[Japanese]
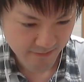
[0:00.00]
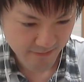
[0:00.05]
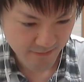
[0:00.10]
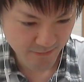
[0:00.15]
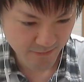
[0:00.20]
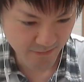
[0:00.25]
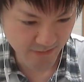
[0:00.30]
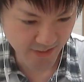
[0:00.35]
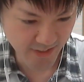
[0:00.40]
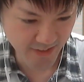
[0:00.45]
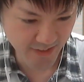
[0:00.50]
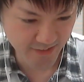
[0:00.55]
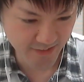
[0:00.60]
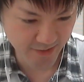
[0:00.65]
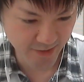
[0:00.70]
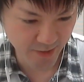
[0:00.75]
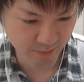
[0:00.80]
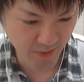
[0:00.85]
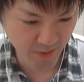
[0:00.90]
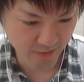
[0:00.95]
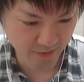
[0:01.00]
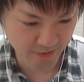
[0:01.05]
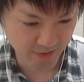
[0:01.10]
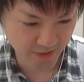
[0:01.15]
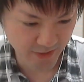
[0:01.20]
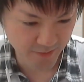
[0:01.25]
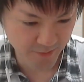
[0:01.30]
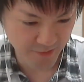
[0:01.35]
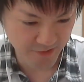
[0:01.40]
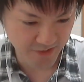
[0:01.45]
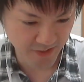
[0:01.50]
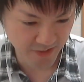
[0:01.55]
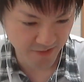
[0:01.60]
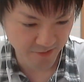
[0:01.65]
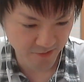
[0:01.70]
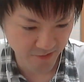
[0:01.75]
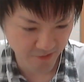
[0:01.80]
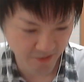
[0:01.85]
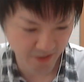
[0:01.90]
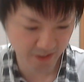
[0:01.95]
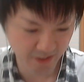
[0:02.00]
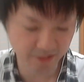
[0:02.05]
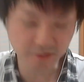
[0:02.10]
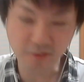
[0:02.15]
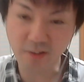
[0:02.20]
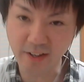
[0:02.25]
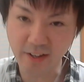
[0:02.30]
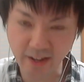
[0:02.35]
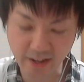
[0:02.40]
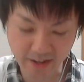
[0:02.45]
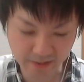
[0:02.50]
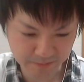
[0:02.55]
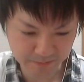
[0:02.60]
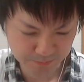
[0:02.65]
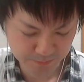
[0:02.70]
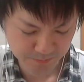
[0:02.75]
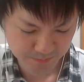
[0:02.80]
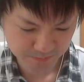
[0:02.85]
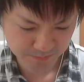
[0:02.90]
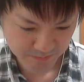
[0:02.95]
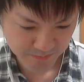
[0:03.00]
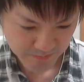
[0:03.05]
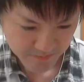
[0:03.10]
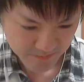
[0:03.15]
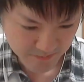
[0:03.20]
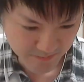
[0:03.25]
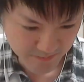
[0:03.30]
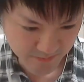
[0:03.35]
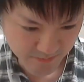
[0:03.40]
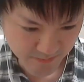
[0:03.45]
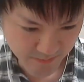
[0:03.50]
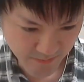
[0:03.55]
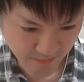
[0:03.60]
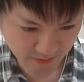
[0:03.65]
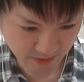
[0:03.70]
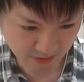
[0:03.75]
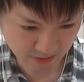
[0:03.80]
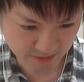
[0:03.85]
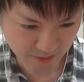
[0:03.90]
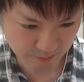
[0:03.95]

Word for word: とりあえず今は何もせん方がいいのかな。で、多